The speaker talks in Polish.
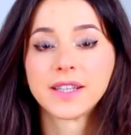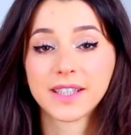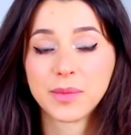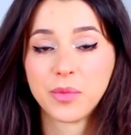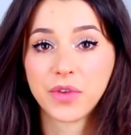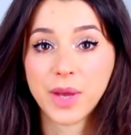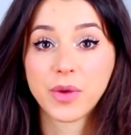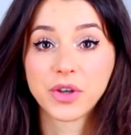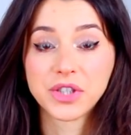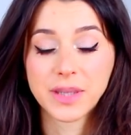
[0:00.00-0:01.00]
Tak jak
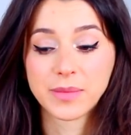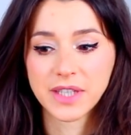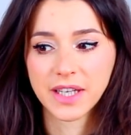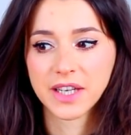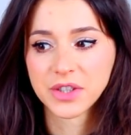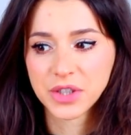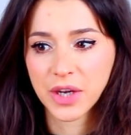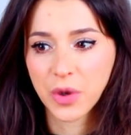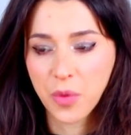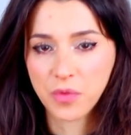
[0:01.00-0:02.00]
mówiłam, korzystam z takich
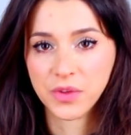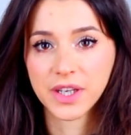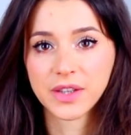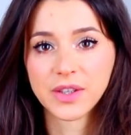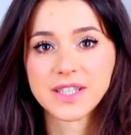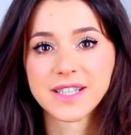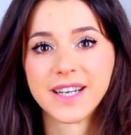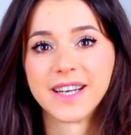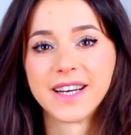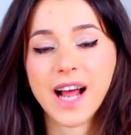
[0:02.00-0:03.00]
trzech głównych i to
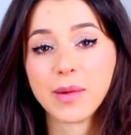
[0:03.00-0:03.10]
jest e,